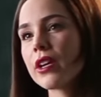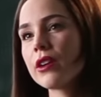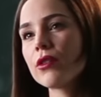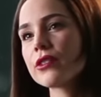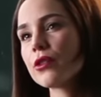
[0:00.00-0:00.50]

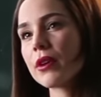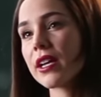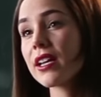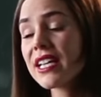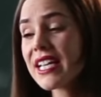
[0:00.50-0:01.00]
Hay una
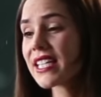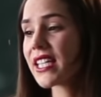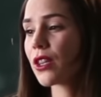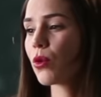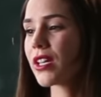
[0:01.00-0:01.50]

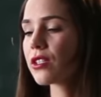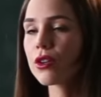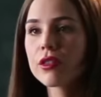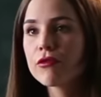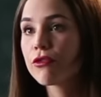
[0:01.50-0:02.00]

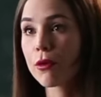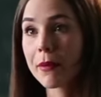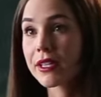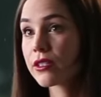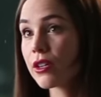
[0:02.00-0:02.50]
sobresaturación de
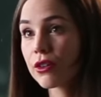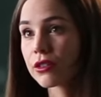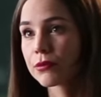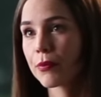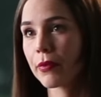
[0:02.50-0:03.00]
información
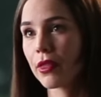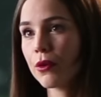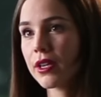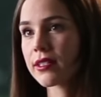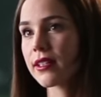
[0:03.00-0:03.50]

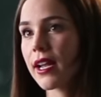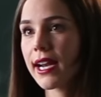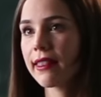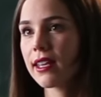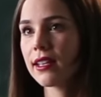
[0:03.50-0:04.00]
¿no? en esta
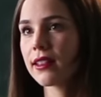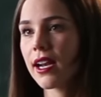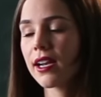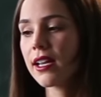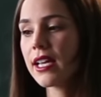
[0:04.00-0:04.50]
era digital.